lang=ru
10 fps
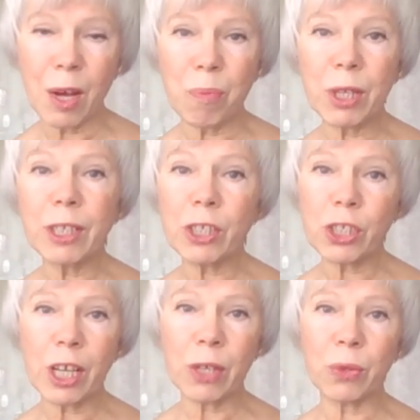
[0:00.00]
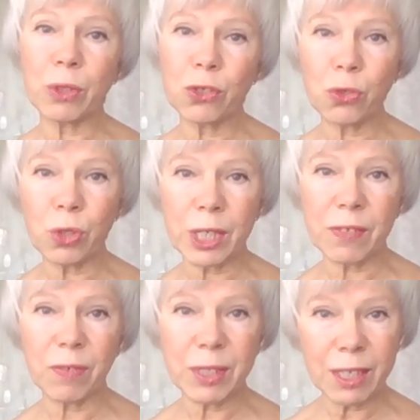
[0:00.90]
Приглашаю еще раз
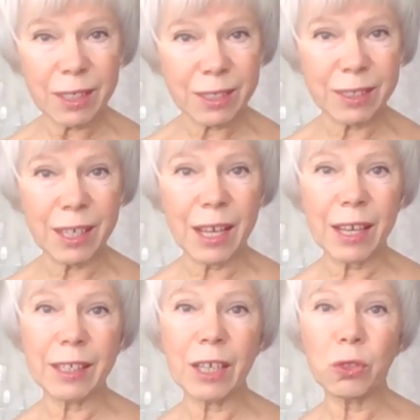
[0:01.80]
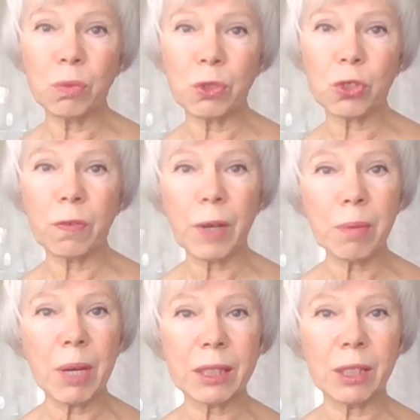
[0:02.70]
всех я думаю, что
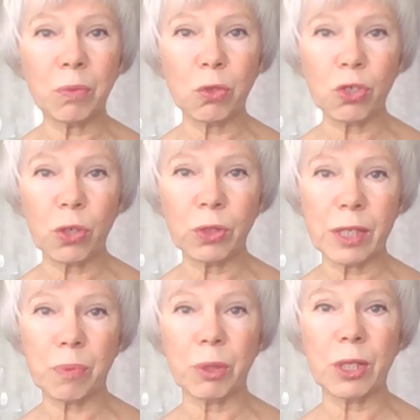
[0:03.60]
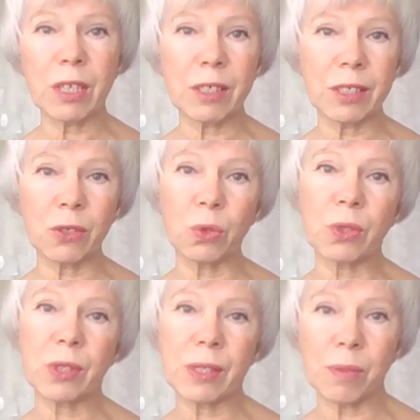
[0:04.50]
формат немножко у нас
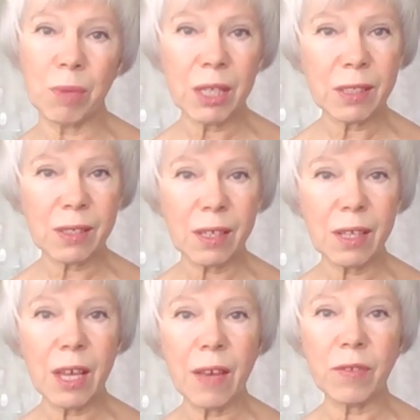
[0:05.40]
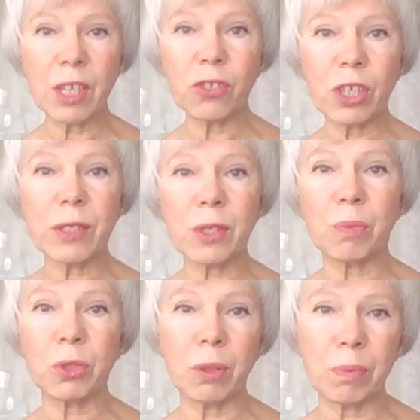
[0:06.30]
подкорректируется и изменится. Встречаться
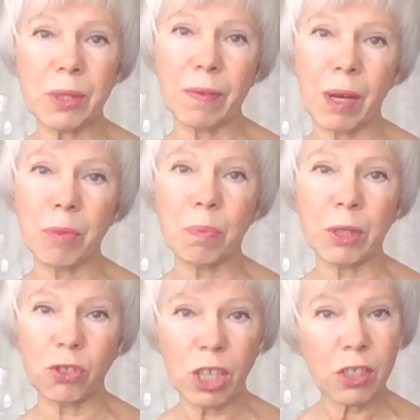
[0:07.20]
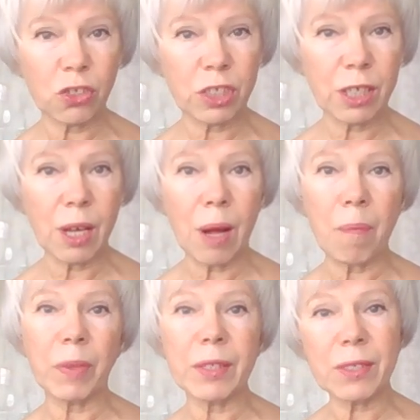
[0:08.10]
будем мы с вами почаще.
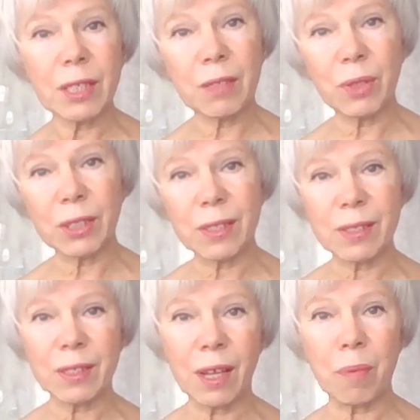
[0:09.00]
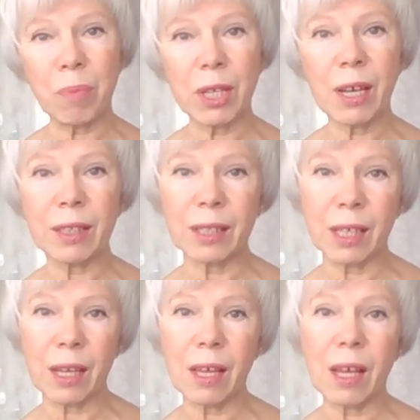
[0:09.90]
Нацеливайтесь на
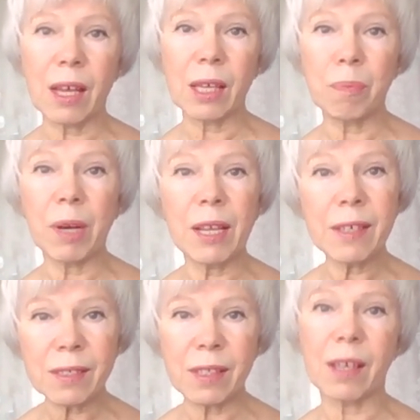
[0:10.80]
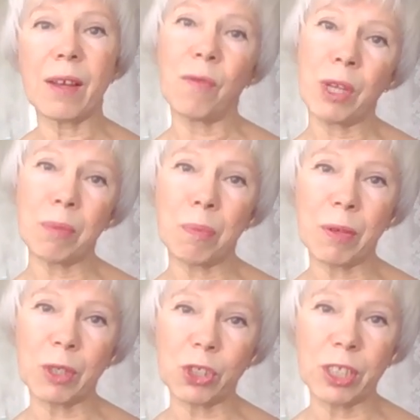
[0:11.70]
приятное и полезное
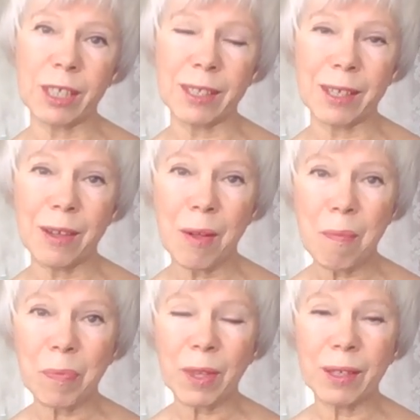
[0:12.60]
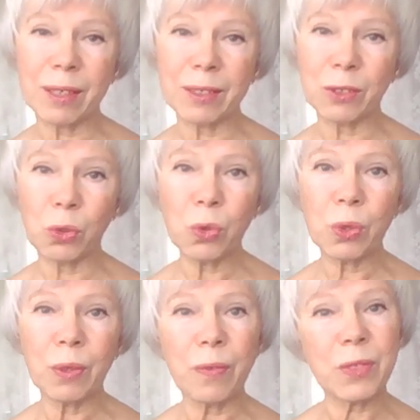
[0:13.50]
времяпровождение. Э,
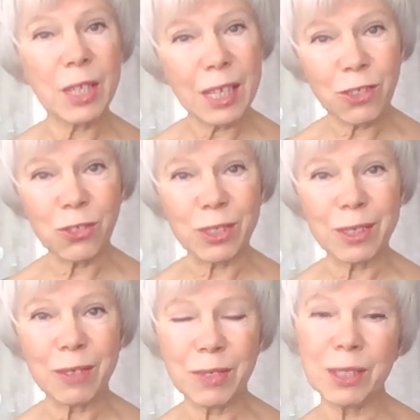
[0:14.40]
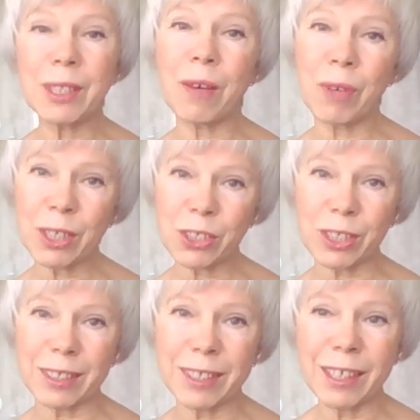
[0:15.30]
до встречи. Всегда
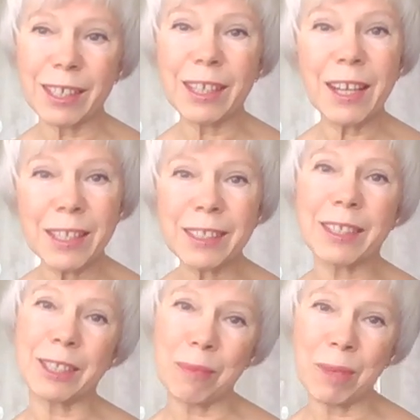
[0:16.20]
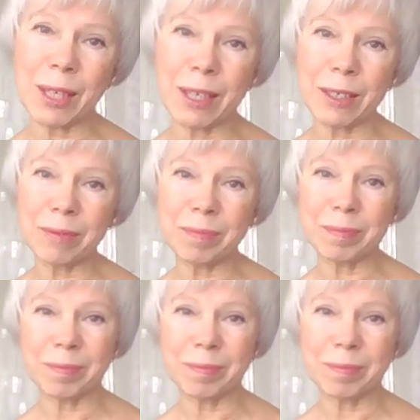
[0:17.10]
ваша Галина Коломейко.